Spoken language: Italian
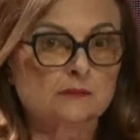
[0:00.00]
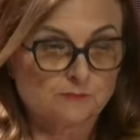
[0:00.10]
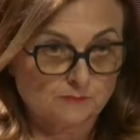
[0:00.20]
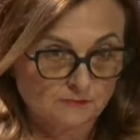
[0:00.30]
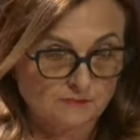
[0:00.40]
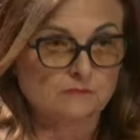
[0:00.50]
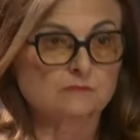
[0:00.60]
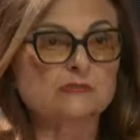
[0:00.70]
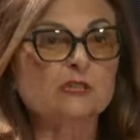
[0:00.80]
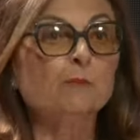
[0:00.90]

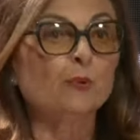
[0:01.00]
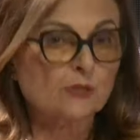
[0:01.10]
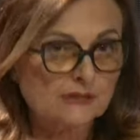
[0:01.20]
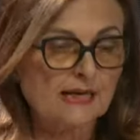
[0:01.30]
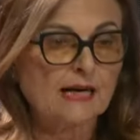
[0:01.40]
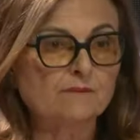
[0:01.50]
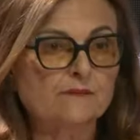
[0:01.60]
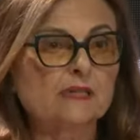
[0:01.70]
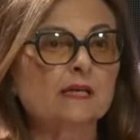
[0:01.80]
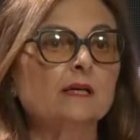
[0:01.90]
mh,
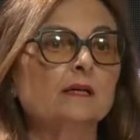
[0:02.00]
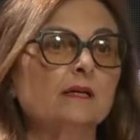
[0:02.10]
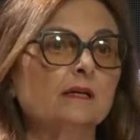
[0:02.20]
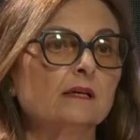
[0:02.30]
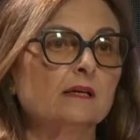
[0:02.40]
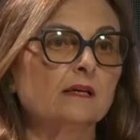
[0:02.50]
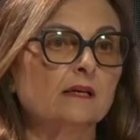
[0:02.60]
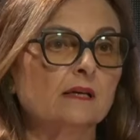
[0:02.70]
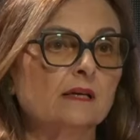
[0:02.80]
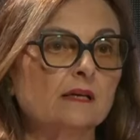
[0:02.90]
importante
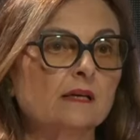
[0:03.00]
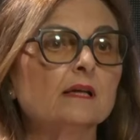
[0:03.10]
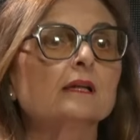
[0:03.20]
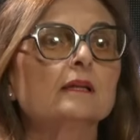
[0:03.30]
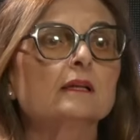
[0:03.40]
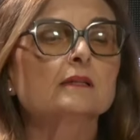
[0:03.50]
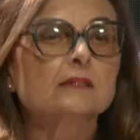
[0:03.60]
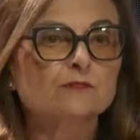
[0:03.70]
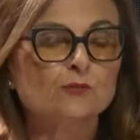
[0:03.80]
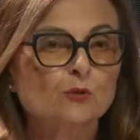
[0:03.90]
eh,
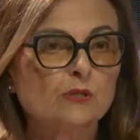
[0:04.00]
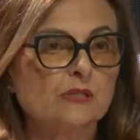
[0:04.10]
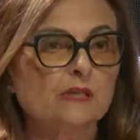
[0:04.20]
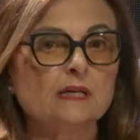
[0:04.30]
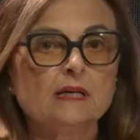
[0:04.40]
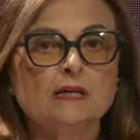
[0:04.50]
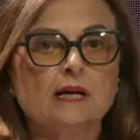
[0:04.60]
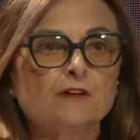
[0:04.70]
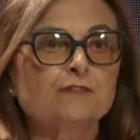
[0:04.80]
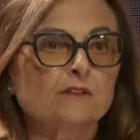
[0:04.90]
di voti
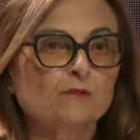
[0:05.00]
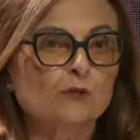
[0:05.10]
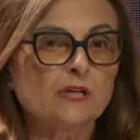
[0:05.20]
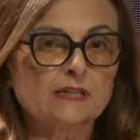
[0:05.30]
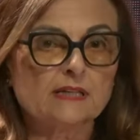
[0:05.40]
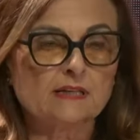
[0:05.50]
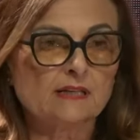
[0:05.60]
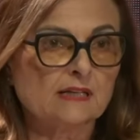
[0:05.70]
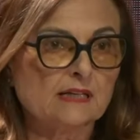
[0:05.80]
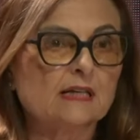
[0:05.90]
a favore del,
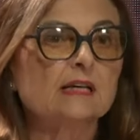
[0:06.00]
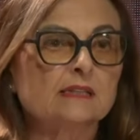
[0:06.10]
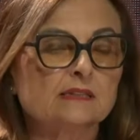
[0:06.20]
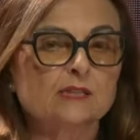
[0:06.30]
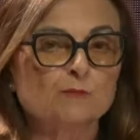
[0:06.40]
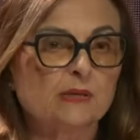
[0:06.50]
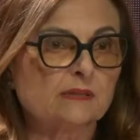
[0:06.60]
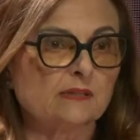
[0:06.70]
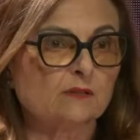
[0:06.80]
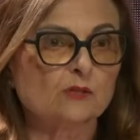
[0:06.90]
del
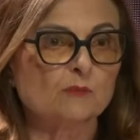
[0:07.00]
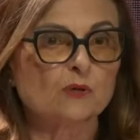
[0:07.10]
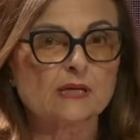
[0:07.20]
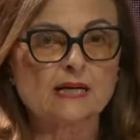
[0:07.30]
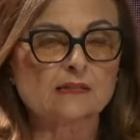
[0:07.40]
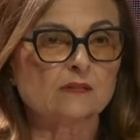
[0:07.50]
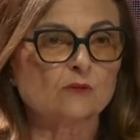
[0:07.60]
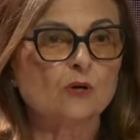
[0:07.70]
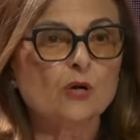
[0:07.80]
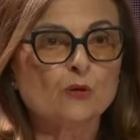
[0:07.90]
Partito
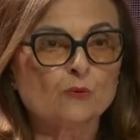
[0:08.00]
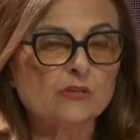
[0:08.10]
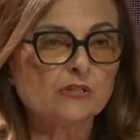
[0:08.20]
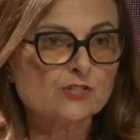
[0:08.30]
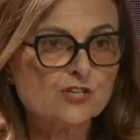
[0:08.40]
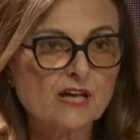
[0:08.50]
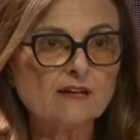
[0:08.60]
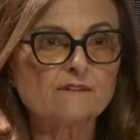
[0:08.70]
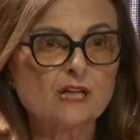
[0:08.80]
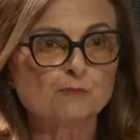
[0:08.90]
Democratico. Quindi
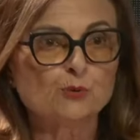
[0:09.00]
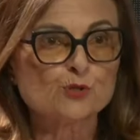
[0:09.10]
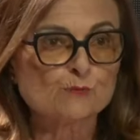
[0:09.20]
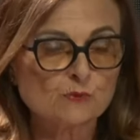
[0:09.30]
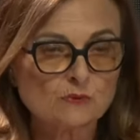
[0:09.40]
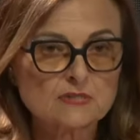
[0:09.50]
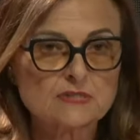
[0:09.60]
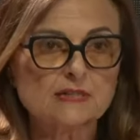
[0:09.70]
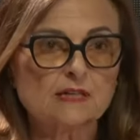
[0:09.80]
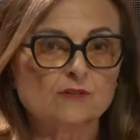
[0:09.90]
c'è a
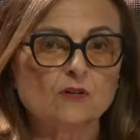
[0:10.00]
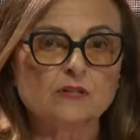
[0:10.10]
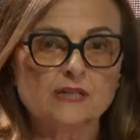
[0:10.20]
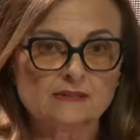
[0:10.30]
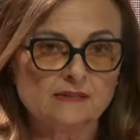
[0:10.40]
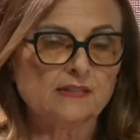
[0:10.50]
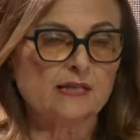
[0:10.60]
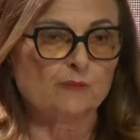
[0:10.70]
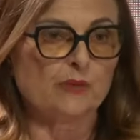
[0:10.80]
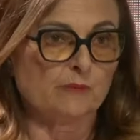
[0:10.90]
Poggimonzi la voglia di
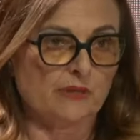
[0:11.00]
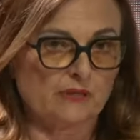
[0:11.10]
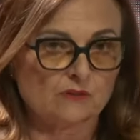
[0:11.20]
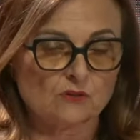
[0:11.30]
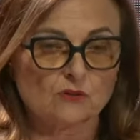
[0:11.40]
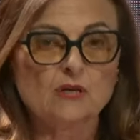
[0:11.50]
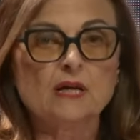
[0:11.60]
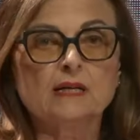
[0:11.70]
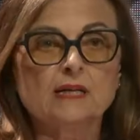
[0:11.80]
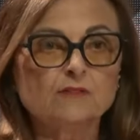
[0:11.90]
cambiamento,
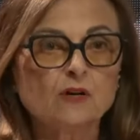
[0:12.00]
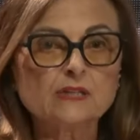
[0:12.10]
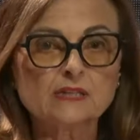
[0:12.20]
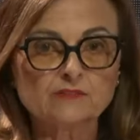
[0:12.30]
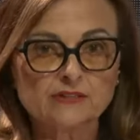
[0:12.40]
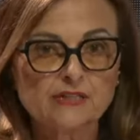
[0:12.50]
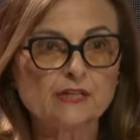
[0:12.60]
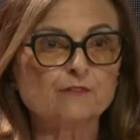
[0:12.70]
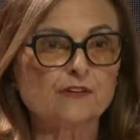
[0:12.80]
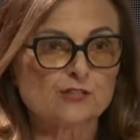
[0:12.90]
la voglia di
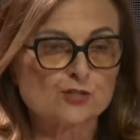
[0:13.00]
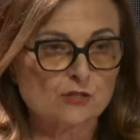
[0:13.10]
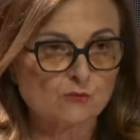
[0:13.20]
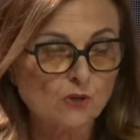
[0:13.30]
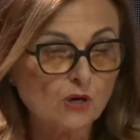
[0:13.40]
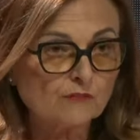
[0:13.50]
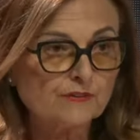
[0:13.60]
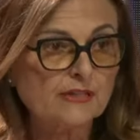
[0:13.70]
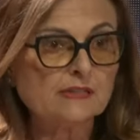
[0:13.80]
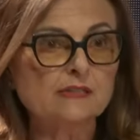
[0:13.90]
vedere facce
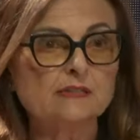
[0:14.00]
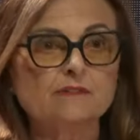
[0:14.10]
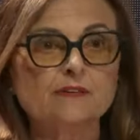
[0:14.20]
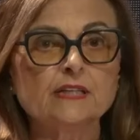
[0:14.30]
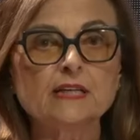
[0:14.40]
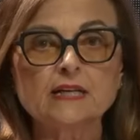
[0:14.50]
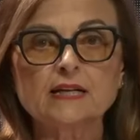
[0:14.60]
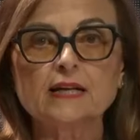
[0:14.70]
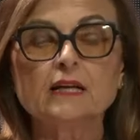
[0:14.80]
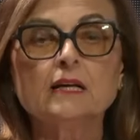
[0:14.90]
nuove, di
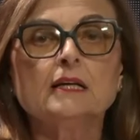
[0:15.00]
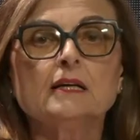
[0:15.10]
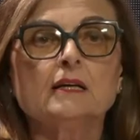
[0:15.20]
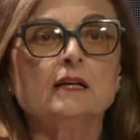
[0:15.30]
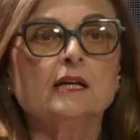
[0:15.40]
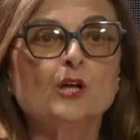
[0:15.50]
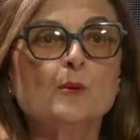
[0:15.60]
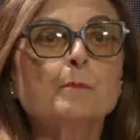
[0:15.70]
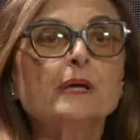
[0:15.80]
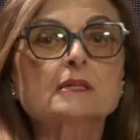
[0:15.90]
vedere
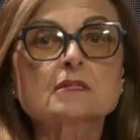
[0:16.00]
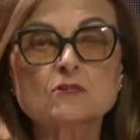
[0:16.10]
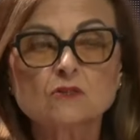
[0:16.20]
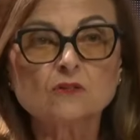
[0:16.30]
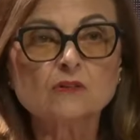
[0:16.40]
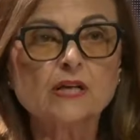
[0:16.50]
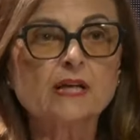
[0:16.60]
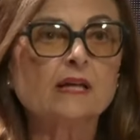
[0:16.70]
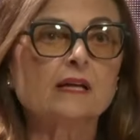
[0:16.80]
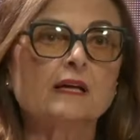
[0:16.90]
eh,
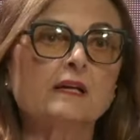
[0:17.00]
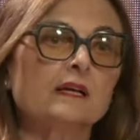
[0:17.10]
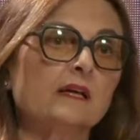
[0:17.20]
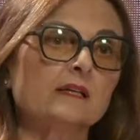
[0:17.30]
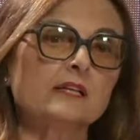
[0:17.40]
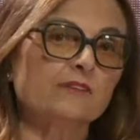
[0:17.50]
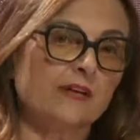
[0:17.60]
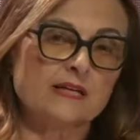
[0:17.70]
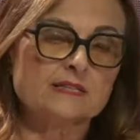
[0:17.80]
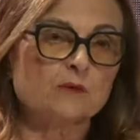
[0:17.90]
persone eh,
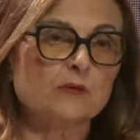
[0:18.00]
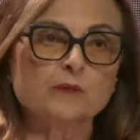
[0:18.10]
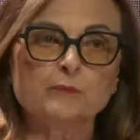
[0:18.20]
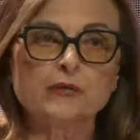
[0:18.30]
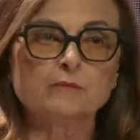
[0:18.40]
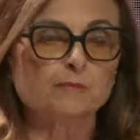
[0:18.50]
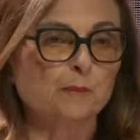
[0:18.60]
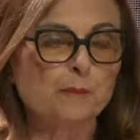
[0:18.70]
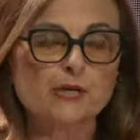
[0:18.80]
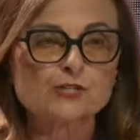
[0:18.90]
diverse, quindi per,
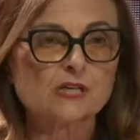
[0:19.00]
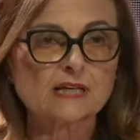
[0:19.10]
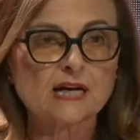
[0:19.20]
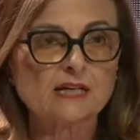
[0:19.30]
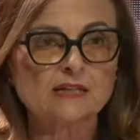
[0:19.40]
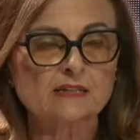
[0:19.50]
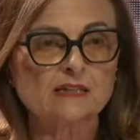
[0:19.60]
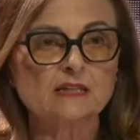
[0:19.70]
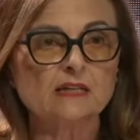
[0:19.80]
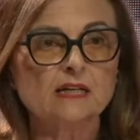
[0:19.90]
per cercare di,